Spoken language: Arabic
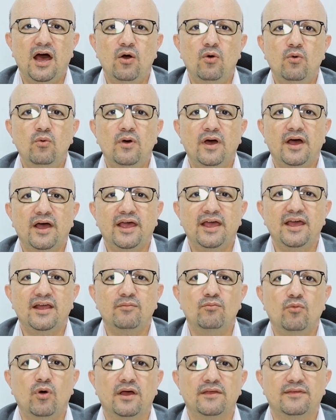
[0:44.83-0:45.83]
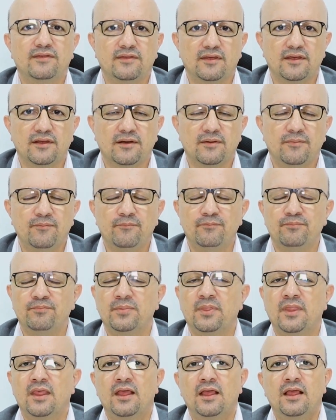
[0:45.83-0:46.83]
أو غير مؤثر
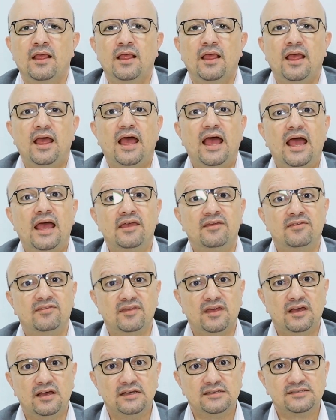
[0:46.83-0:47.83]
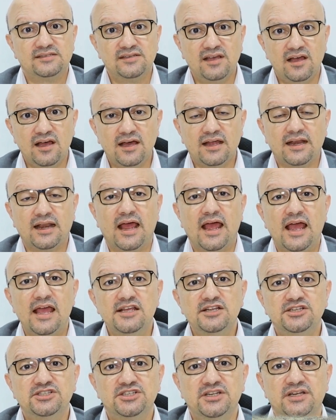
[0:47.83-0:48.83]
إذا صار
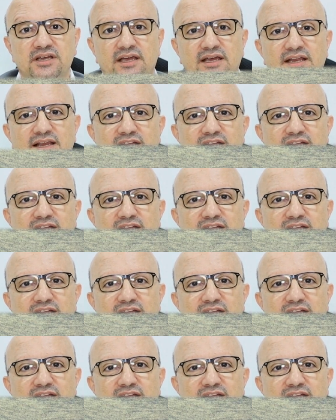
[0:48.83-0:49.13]
أي شيء